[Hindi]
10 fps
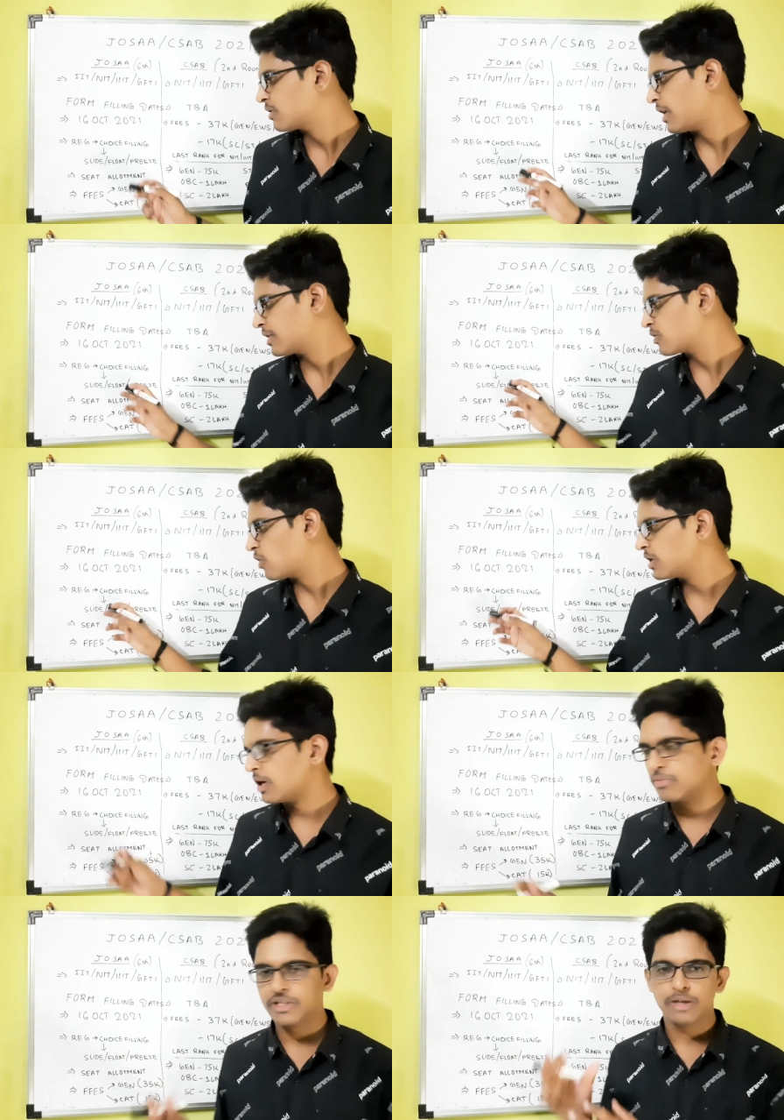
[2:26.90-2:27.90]
राइट कॉलेज
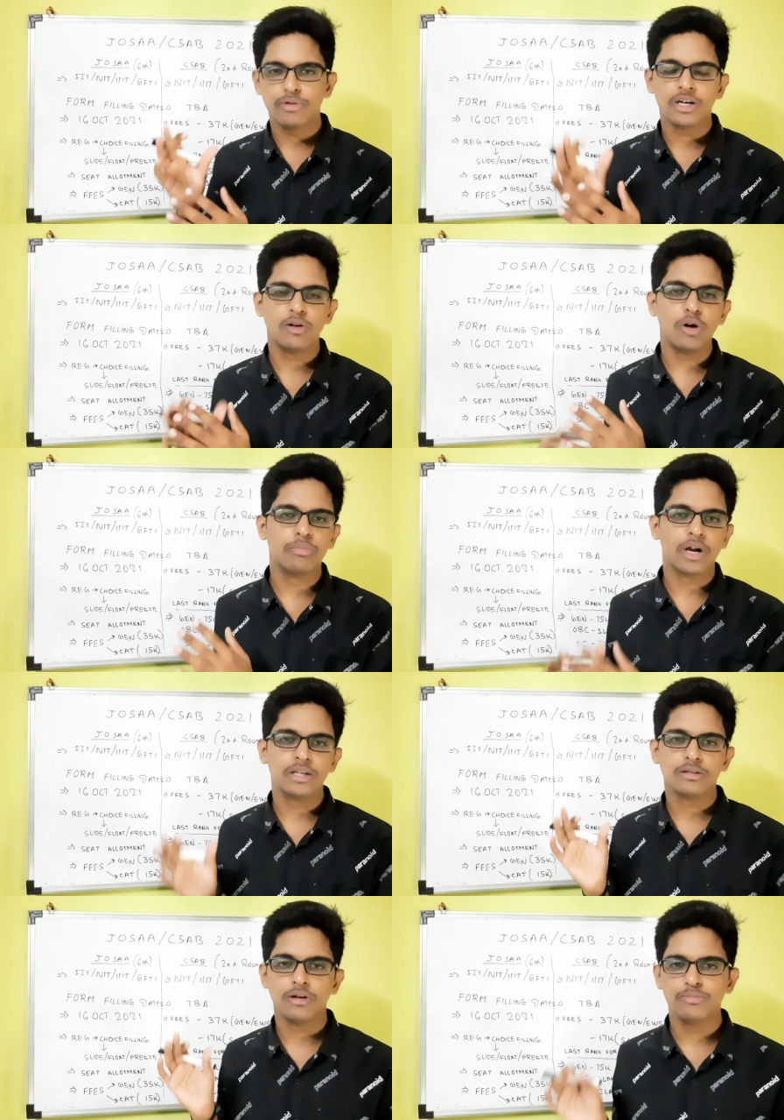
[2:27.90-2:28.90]
आपने सेम रखा हुआ
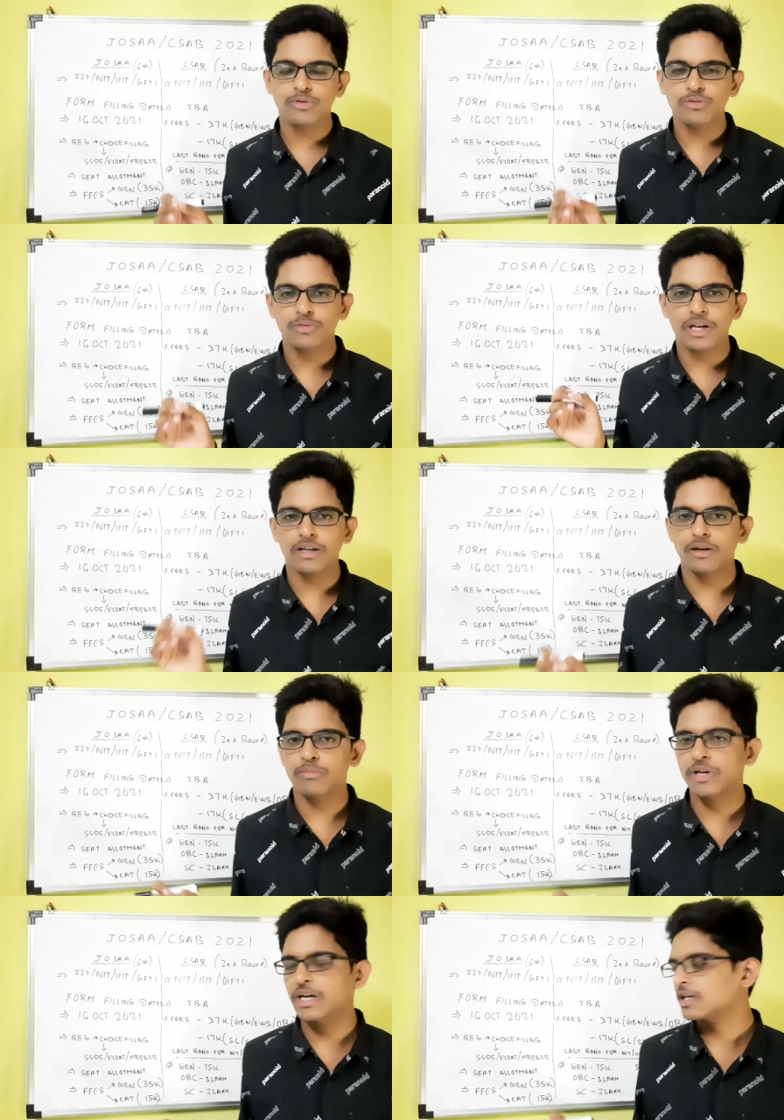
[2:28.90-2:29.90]
ब्रांच आपको लेकिन
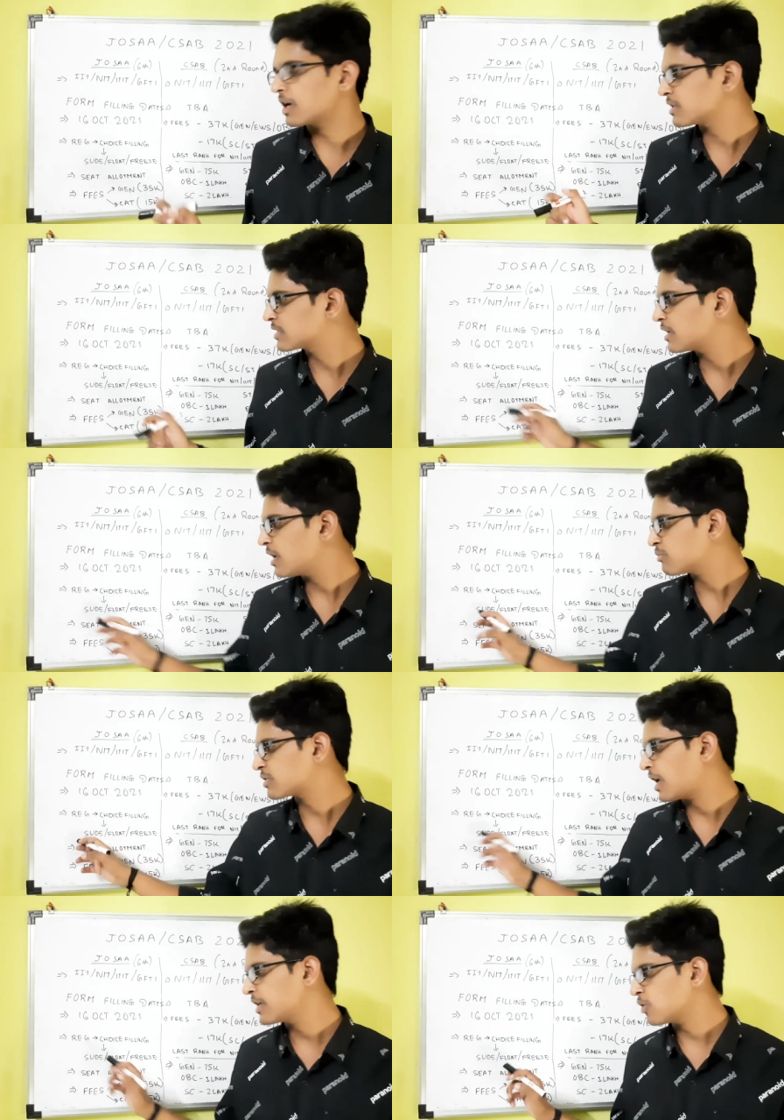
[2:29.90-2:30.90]
अपग्रेड करना है इसलिए आप
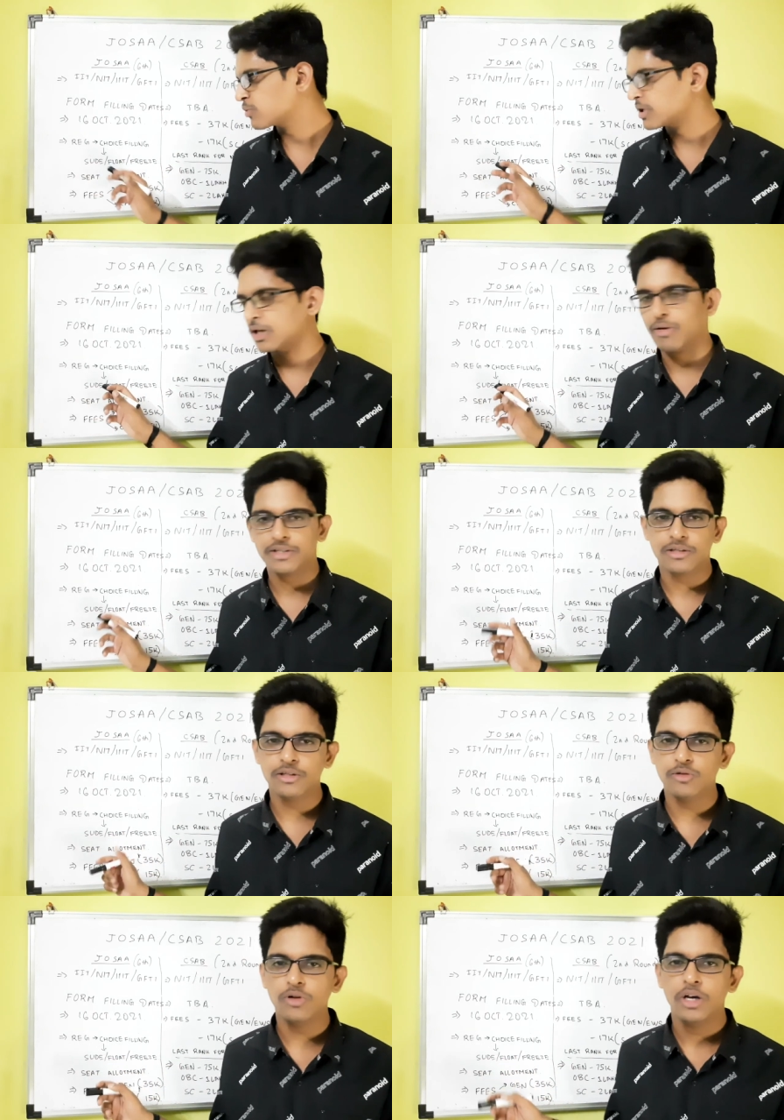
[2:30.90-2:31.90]
स्लाइड का ऑप्शन दबा
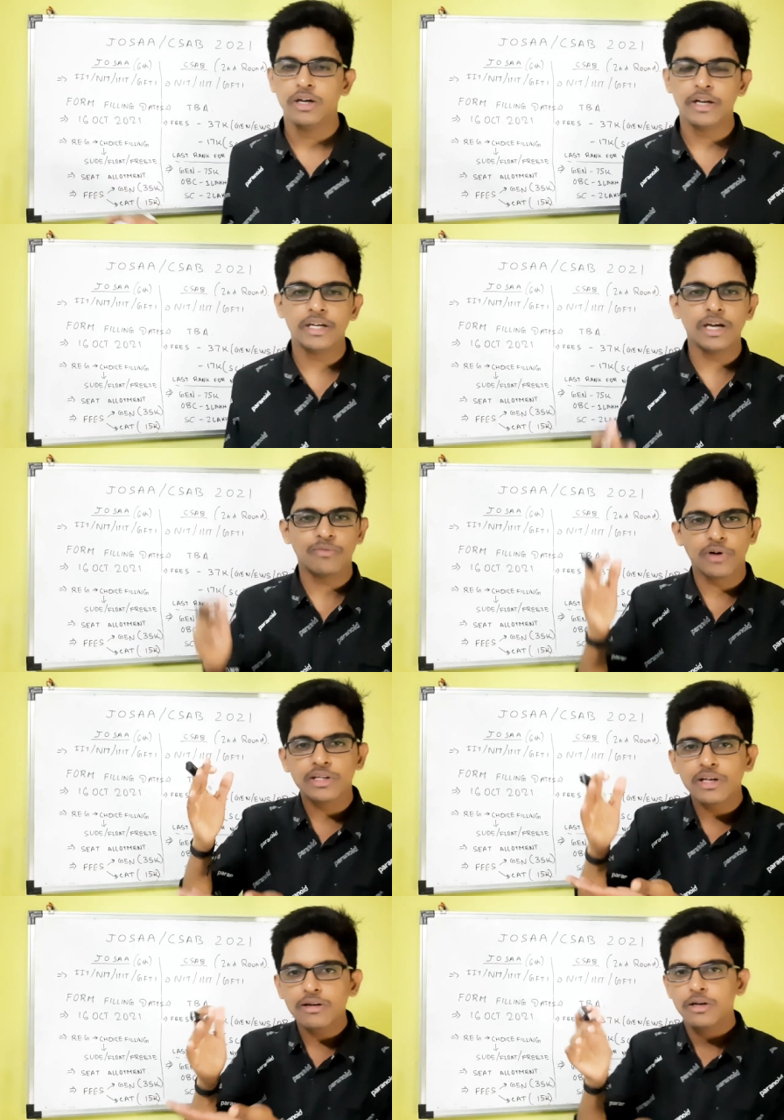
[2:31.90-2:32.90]
सकते हो यानी कि आप
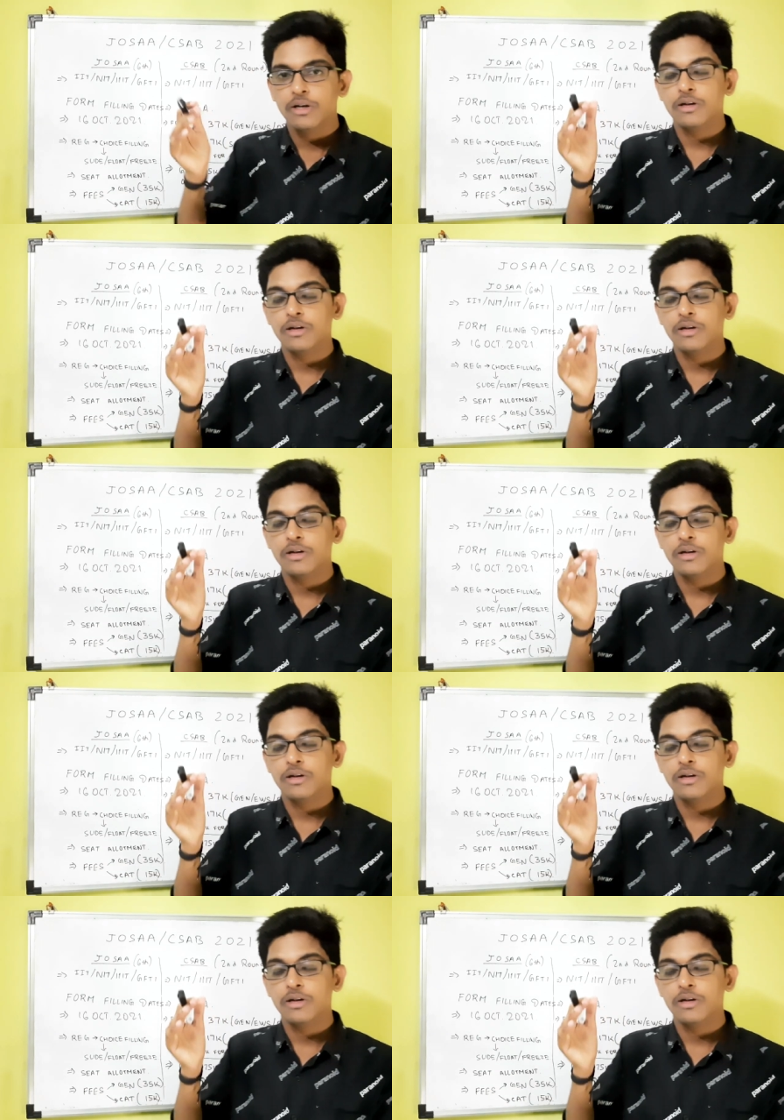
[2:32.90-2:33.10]
फर्दर